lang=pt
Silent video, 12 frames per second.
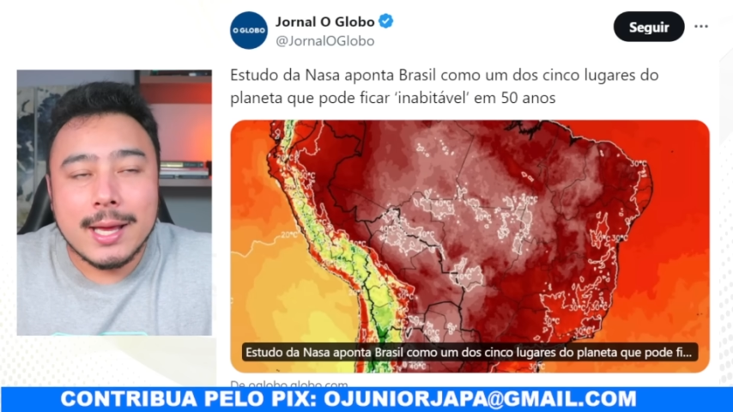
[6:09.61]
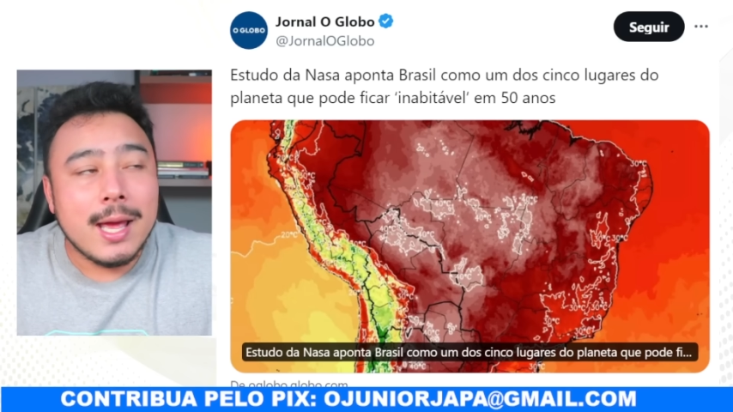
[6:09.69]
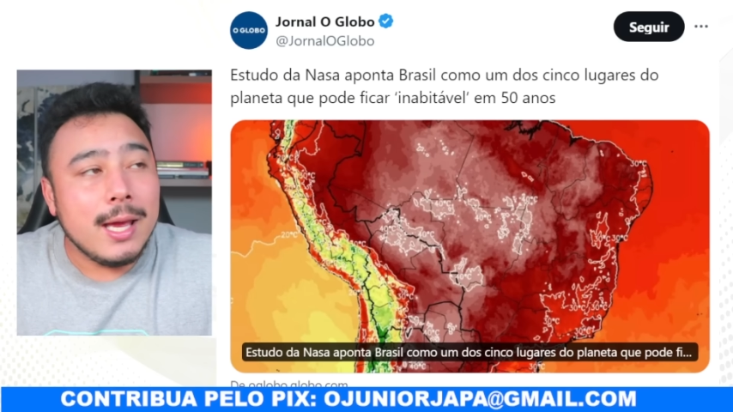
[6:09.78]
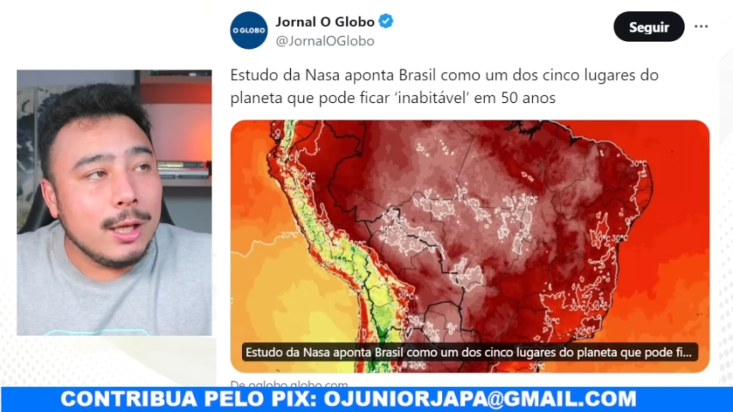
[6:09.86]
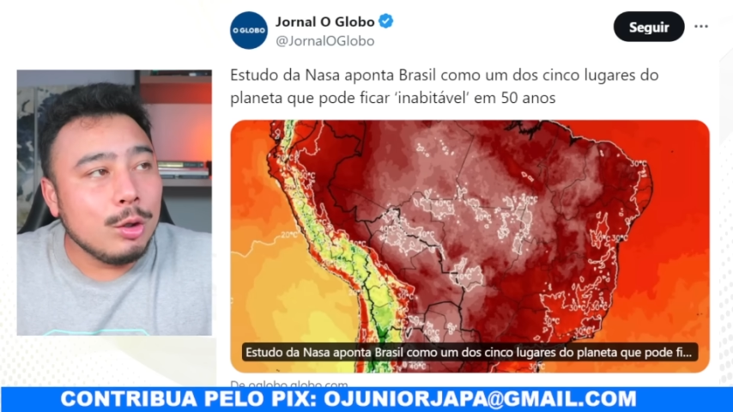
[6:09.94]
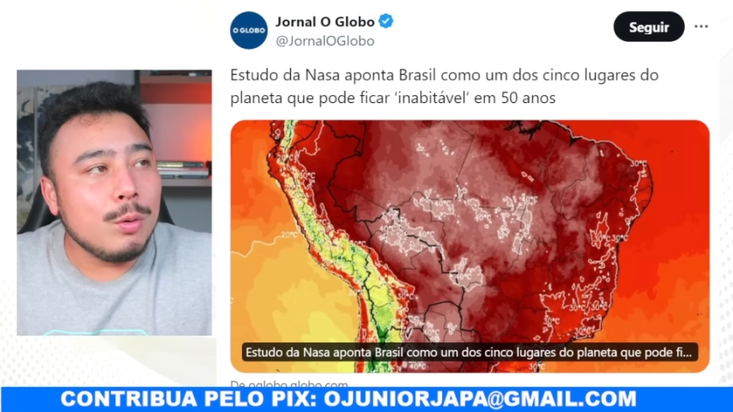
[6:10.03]

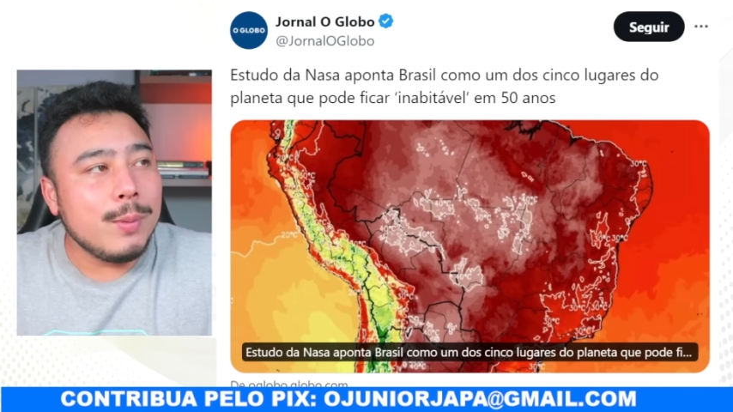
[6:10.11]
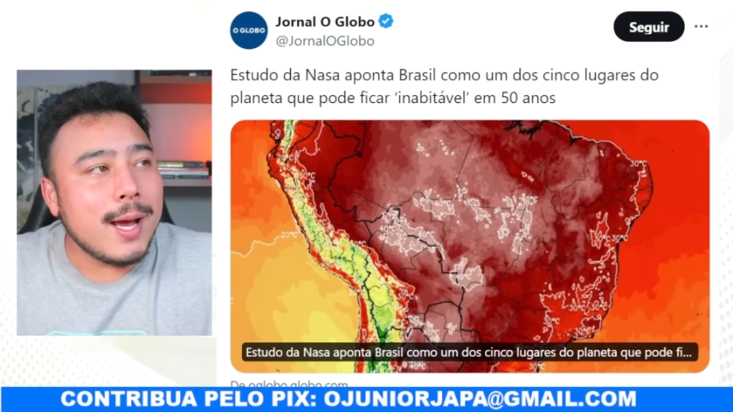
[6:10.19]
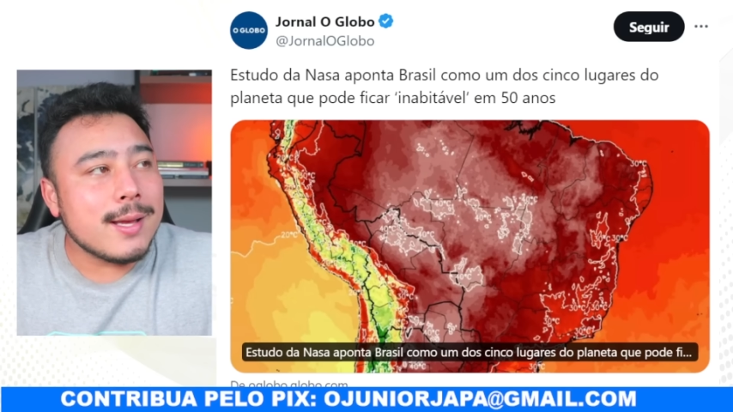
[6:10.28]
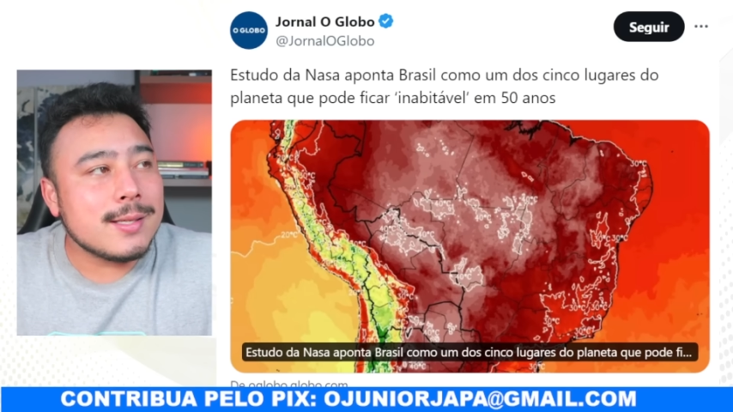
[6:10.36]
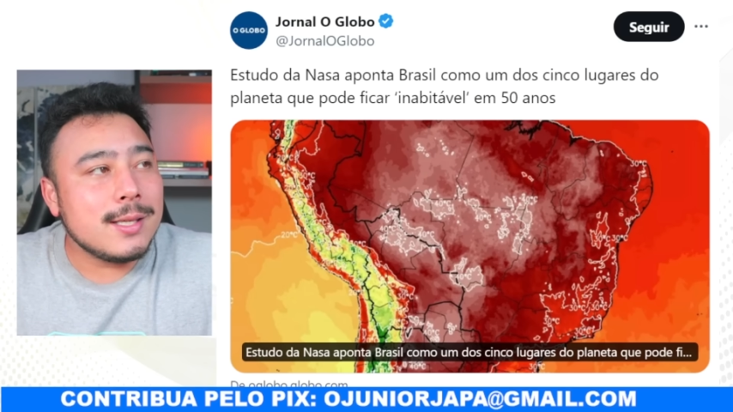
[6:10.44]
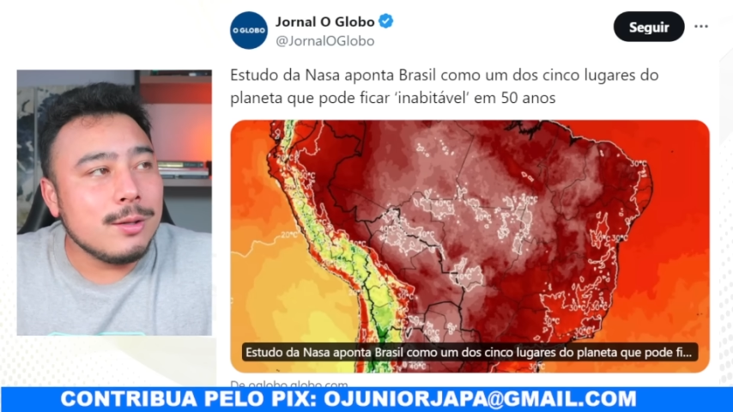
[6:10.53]
E no
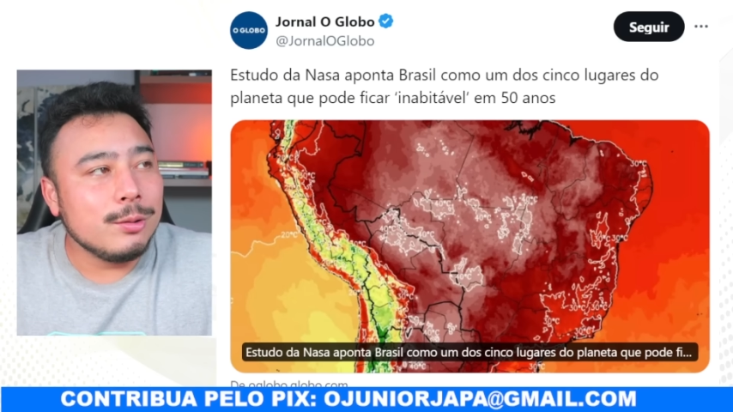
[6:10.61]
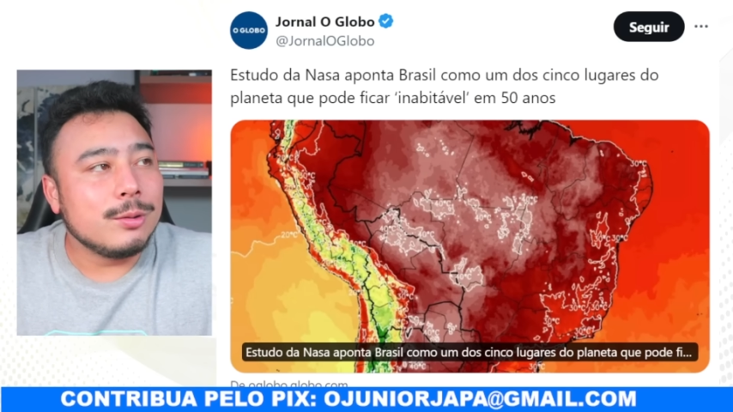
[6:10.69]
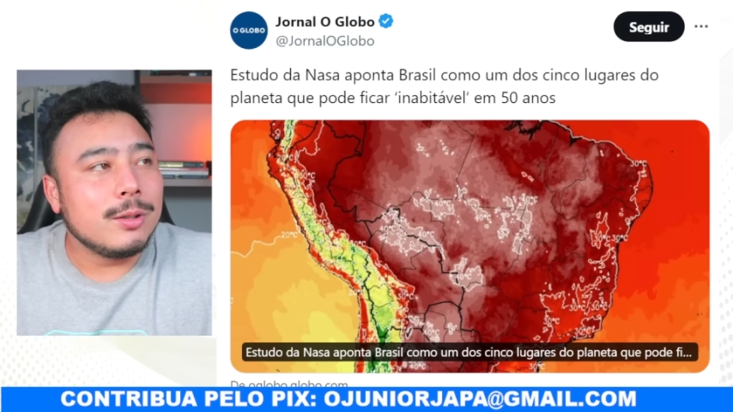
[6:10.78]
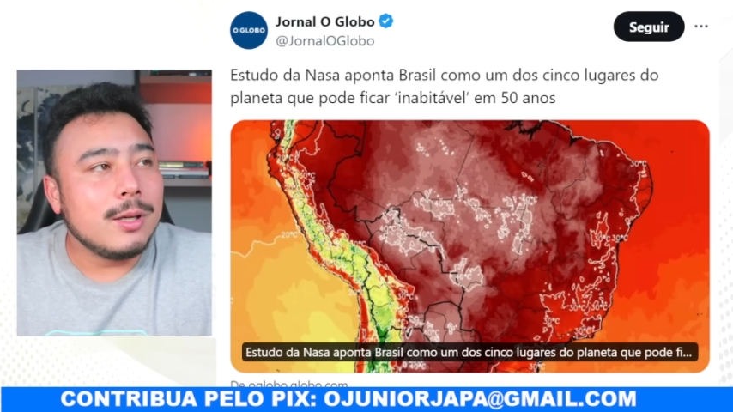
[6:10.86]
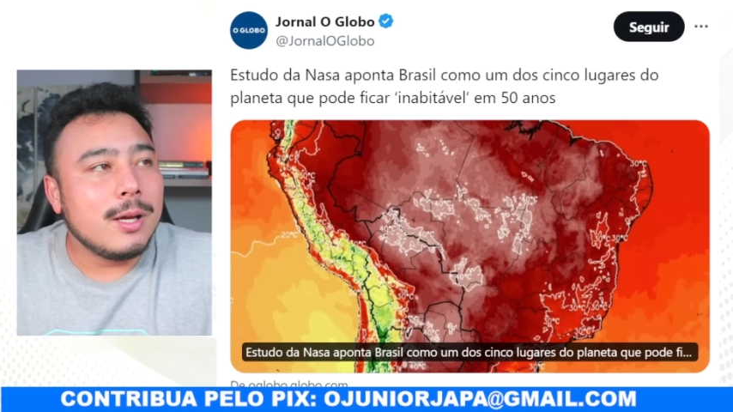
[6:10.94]
Brasil,